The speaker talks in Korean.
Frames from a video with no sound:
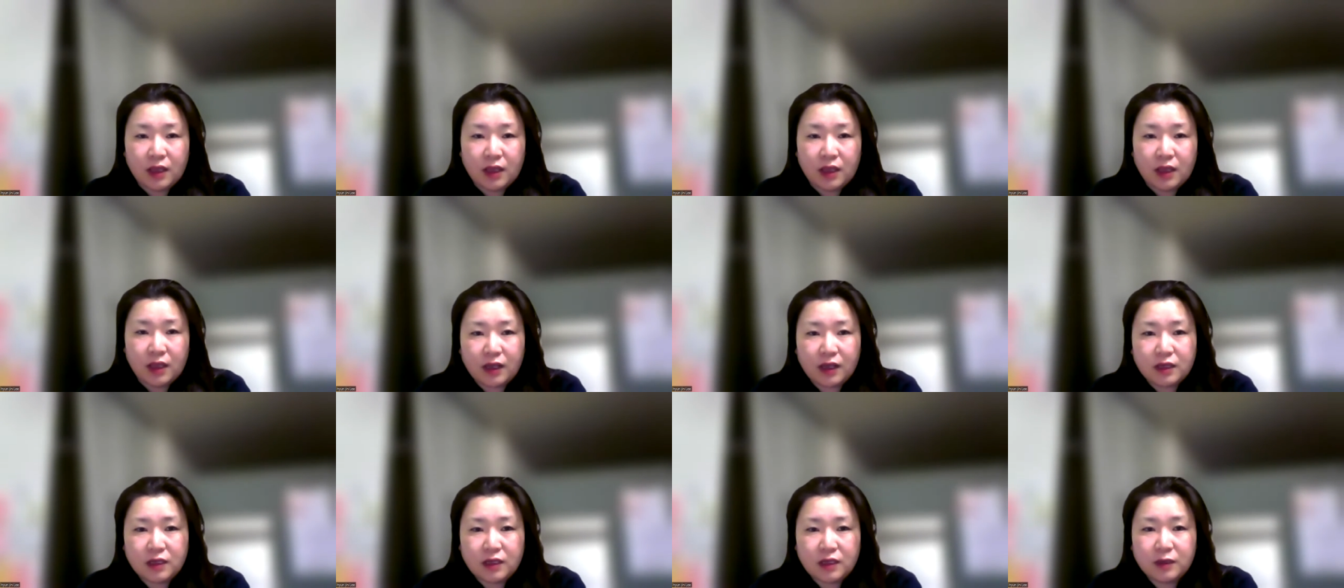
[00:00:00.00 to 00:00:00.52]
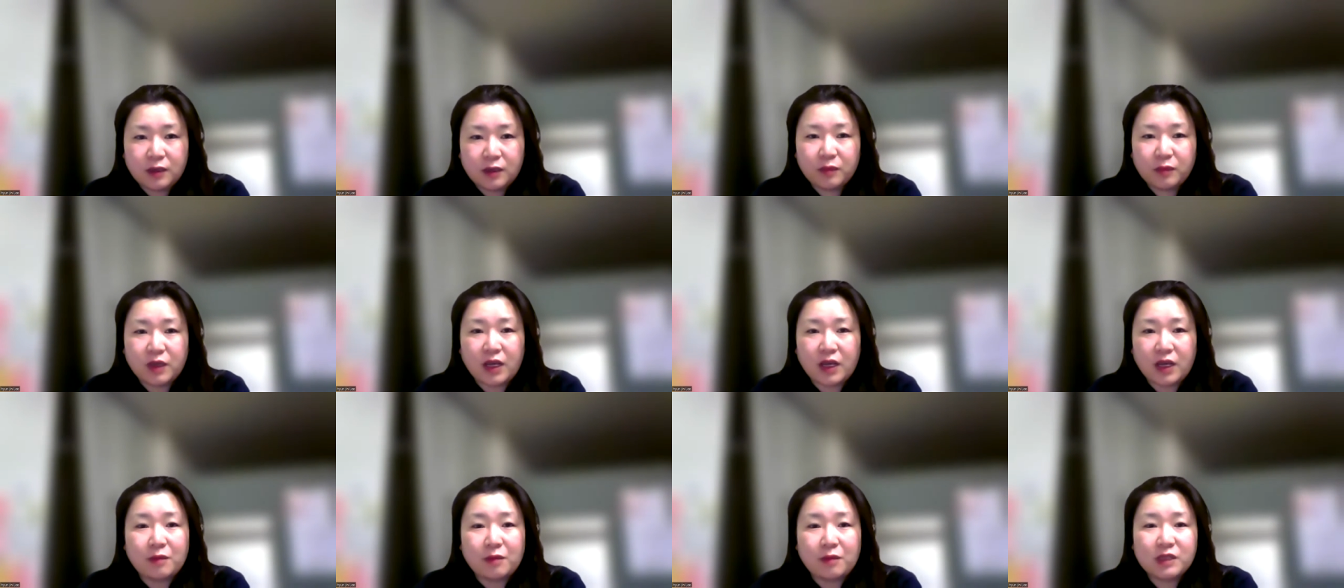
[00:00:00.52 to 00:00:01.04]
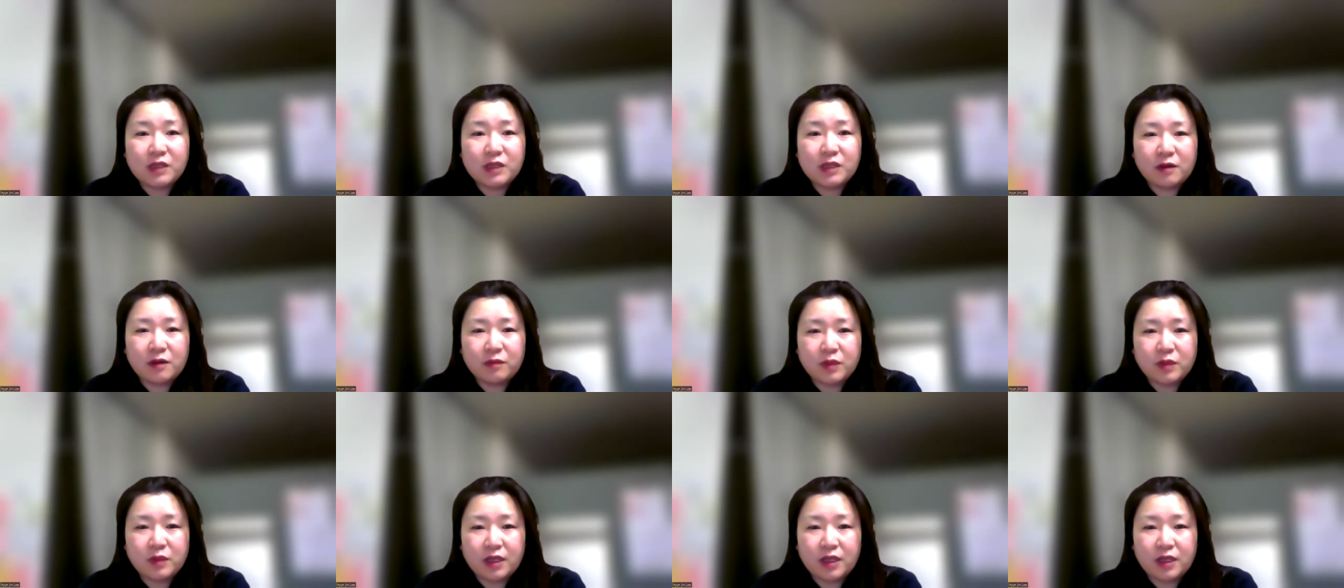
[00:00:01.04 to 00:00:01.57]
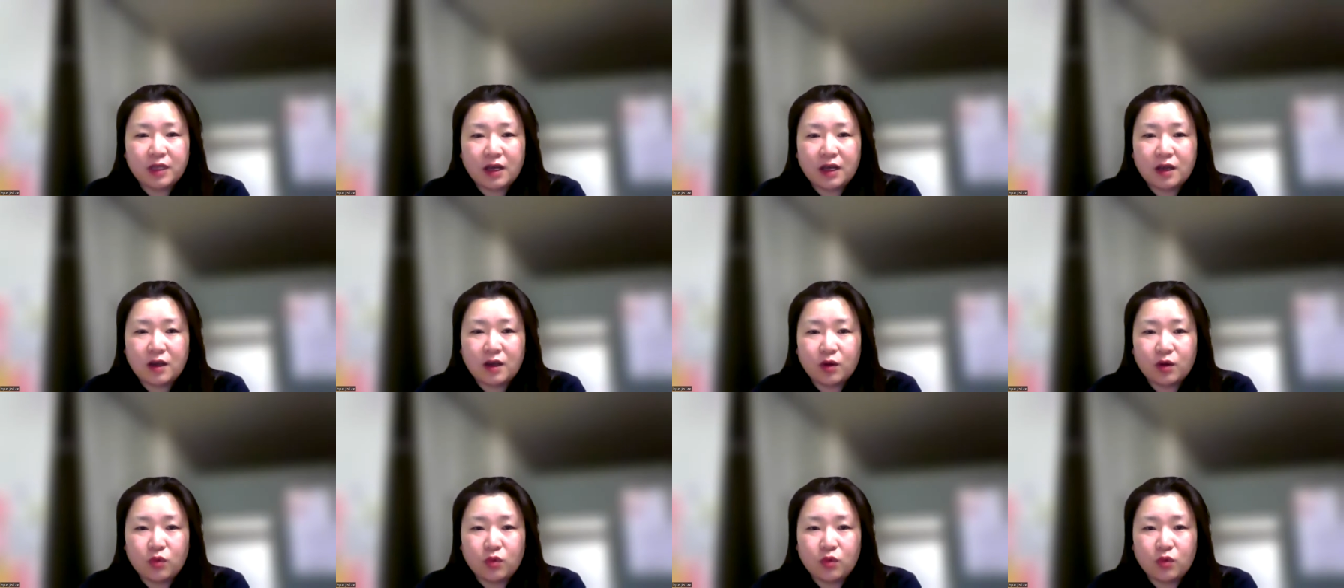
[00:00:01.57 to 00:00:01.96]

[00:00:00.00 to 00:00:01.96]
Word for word: 하나님 감사합니다.